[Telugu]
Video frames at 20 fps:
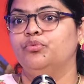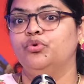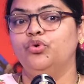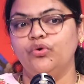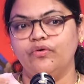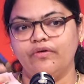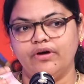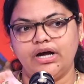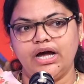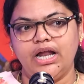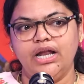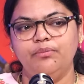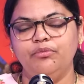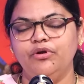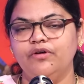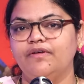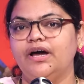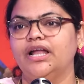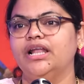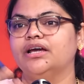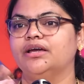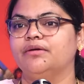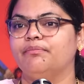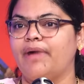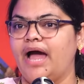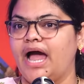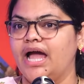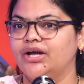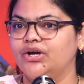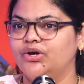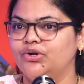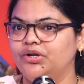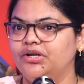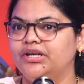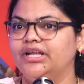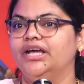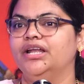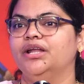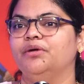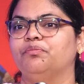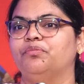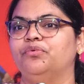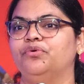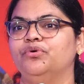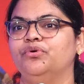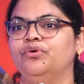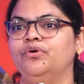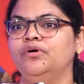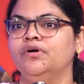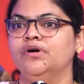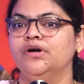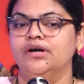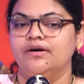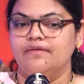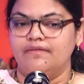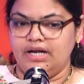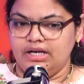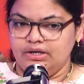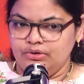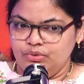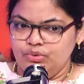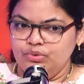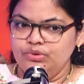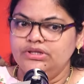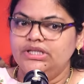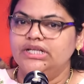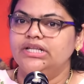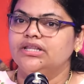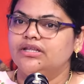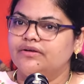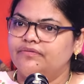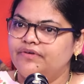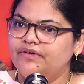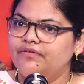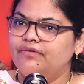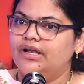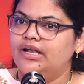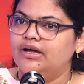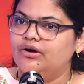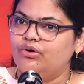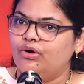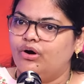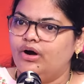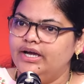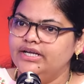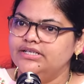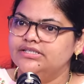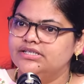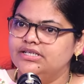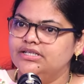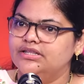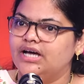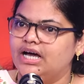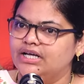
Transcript: పూర్వకాలంలో వాళ్ళకి బ్యాంకులు లేనప్పుడు వాళ్ళు గుంతలు తవ్వి వాళ్ళ కాయిన్స్ని